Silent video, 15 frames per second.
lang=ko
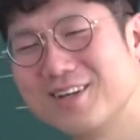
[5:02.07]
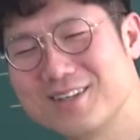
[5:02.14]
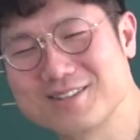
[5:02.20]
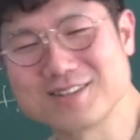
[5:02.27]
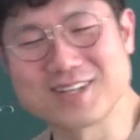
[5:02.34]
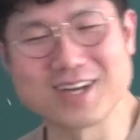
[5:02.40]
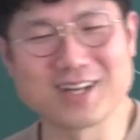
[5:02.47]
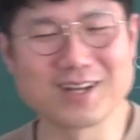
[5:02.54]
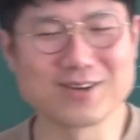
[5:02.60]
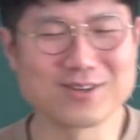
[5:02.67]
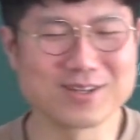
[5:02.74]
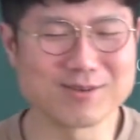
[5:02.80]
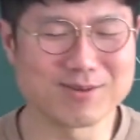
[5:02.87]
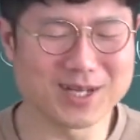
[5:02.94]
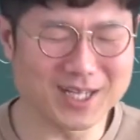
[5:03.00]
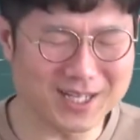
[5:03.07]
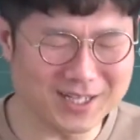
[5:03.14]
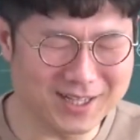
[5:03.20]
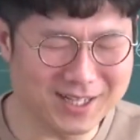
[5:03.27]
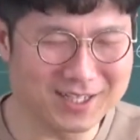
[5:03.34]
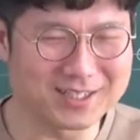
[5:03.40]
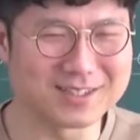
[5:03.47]
그래서 걔네 형이
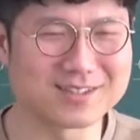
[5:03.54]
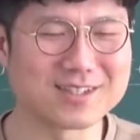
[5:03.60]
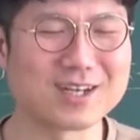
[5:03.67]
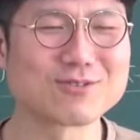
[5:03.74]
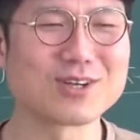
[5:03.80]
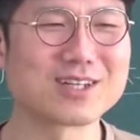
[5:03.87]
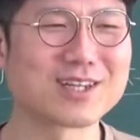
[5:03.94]
맨날 그 세수할